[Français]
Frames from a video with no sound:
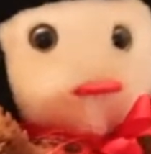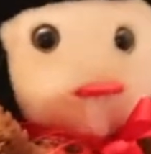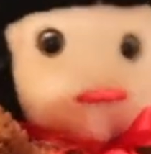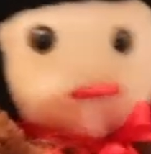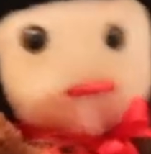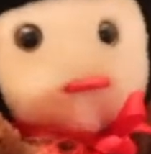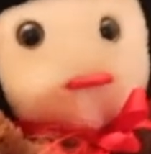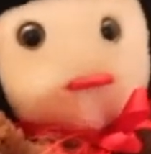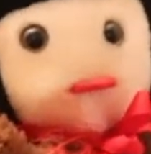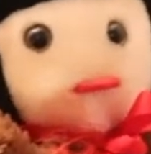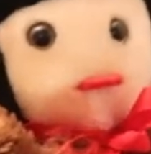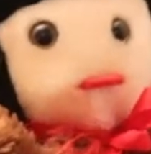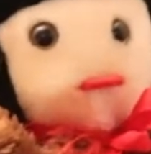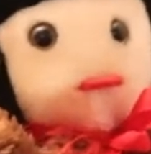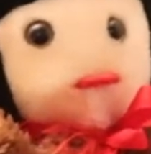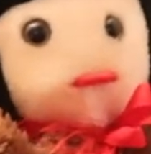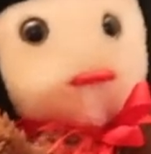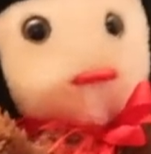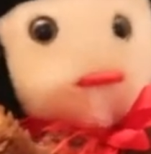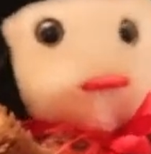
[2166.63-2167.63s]
craintif de
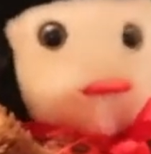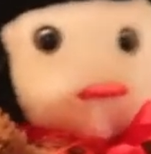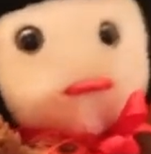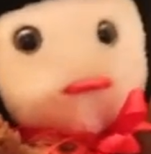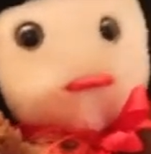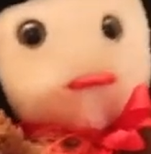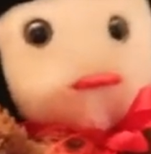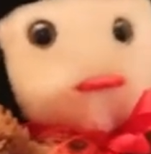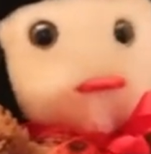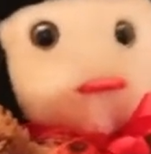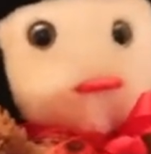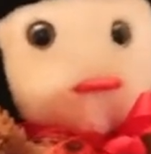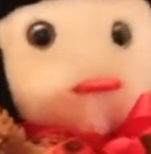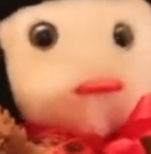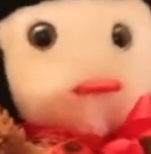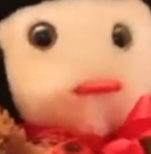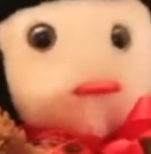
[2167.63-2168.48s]
tous nos chevaliers,